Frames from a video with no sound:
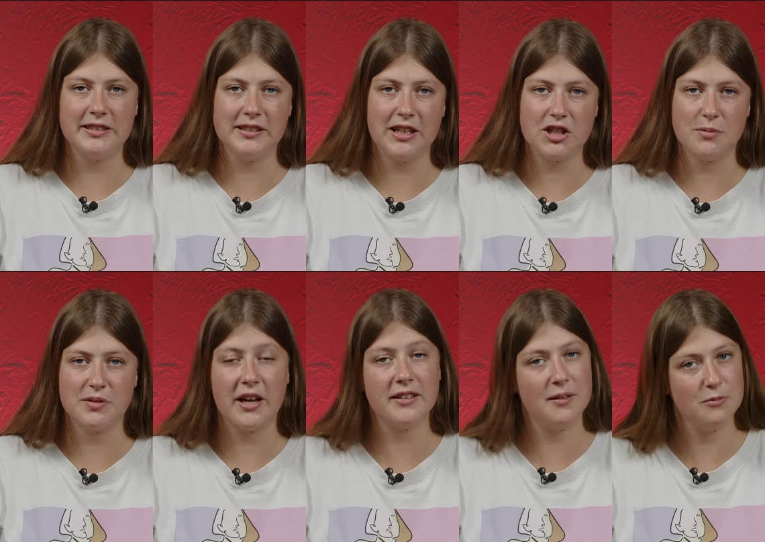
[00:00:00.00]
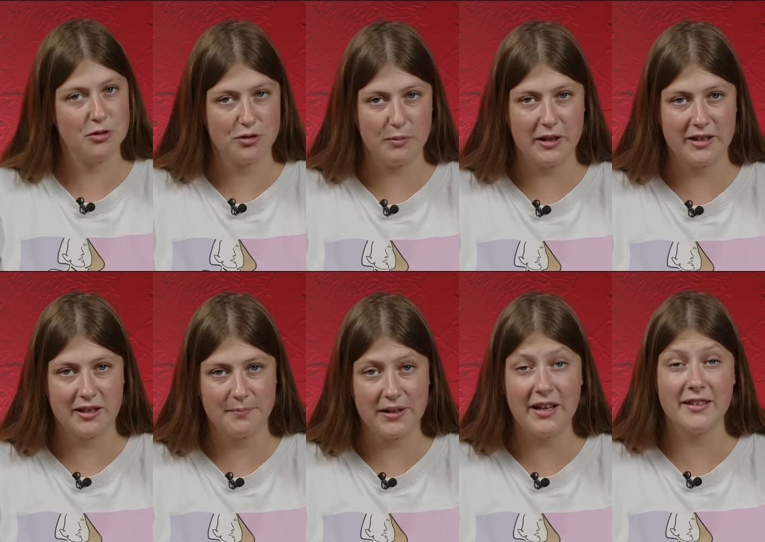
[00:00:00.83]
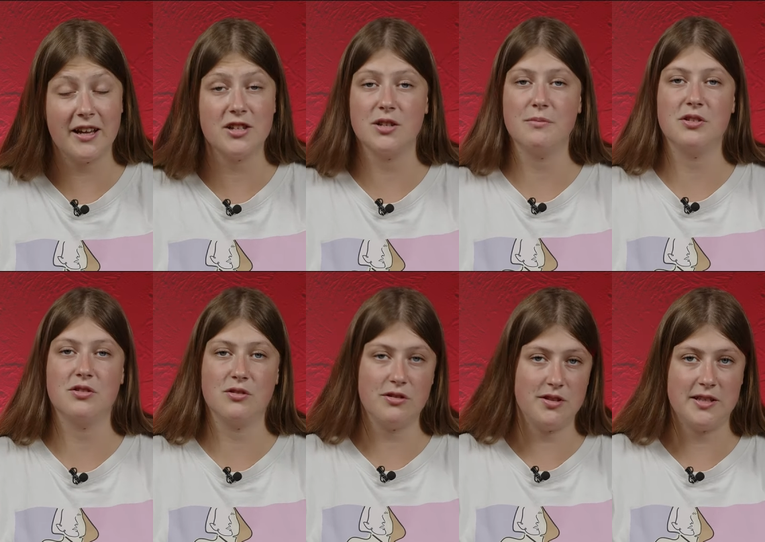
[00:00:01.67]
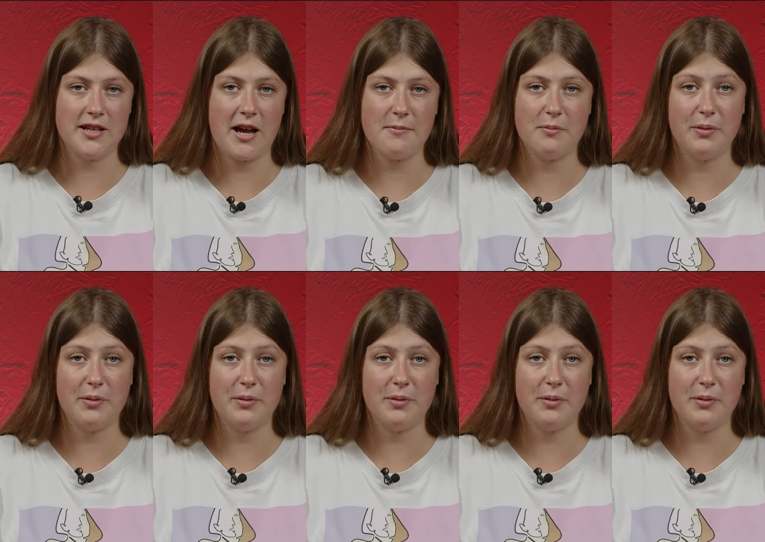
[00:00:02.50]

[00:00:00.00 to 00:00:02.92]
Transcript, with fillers: за нашим сайтом Newsmaker.md, нашими соцсетями.